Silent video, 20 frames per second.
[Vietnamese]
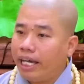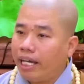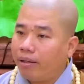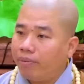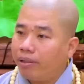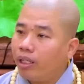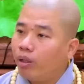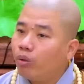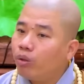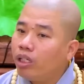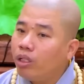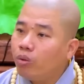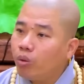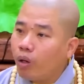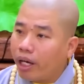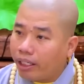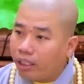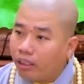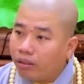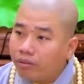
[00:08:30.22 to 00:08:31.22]
già, mình đâu đi
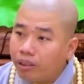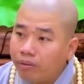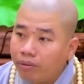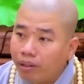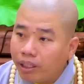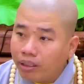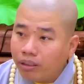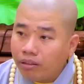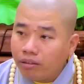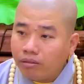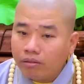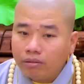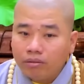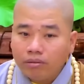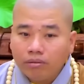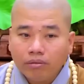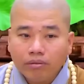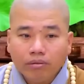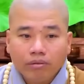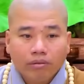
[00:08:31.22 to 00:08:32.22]
hoài được quý vị.
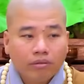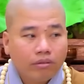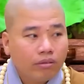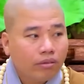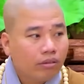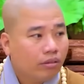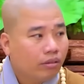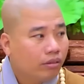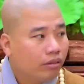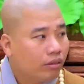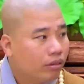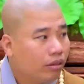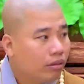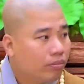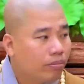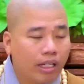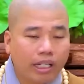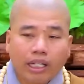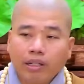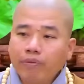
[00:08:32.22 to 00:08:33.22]

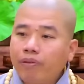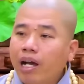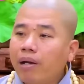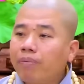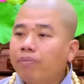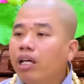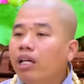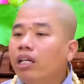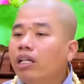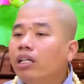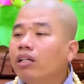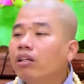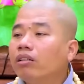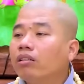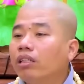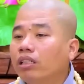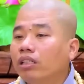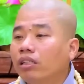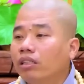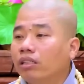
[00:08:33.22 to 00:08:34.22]
Mà cái pháp đi đó
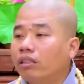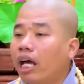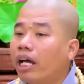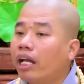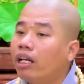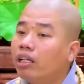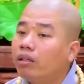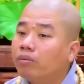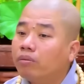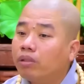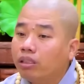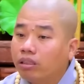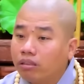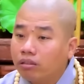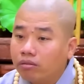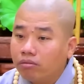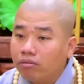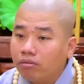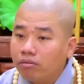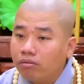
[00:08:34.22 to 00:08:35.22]
thì người ta đi không có
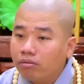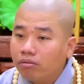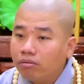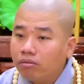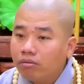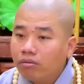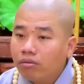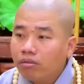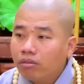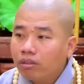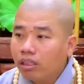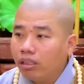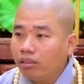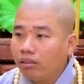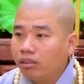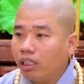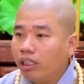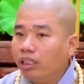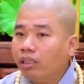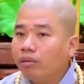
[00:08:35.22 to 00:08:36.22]
được.
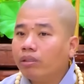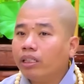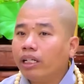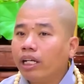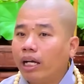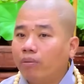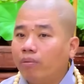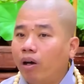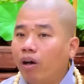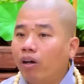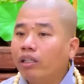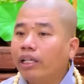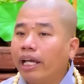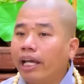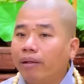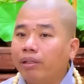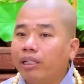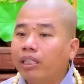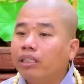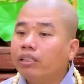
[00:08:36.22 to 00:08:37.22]
Cư sĩ không thể nào bỏ
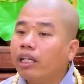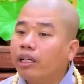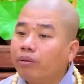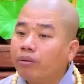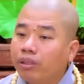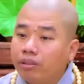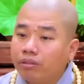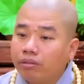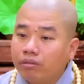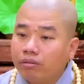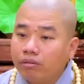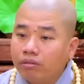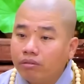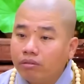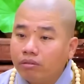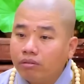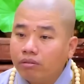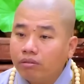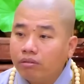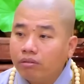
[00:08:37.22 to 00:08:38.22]
nhà mà đi theo được.
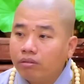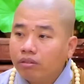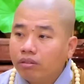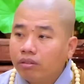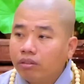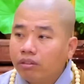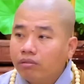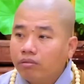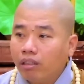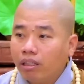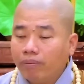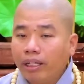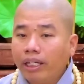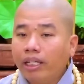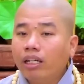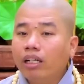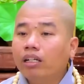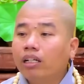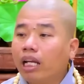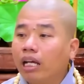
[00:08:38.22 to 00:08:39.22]
Và
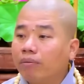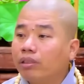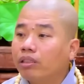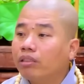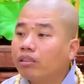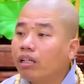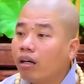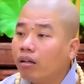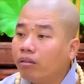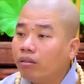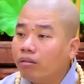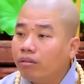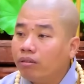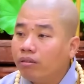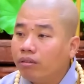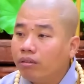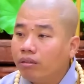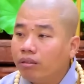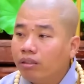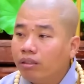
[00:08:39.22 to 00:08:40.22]
mấy người làm được đâu.
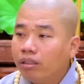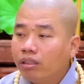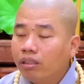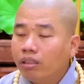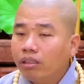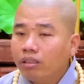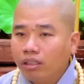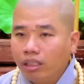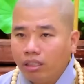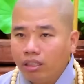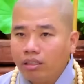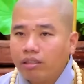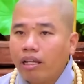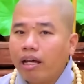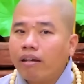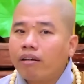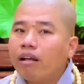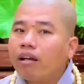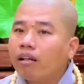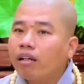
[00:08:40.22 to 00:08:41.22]
Nhưng người
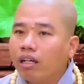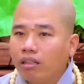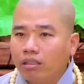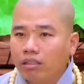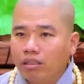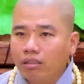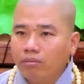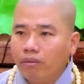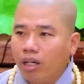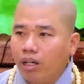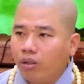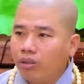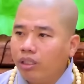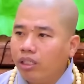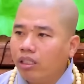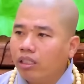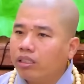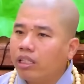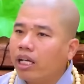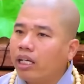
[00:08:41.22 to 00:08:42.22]
ta rất là ngưỡng mộ,
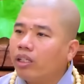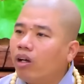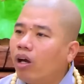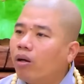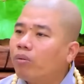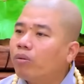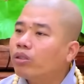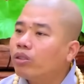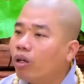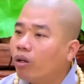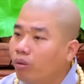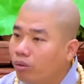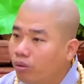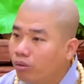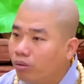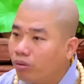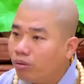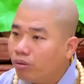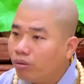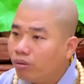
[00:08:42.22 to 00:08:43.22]
nhưng người ta do không có
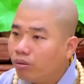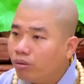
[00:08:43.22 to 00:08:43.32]
tu.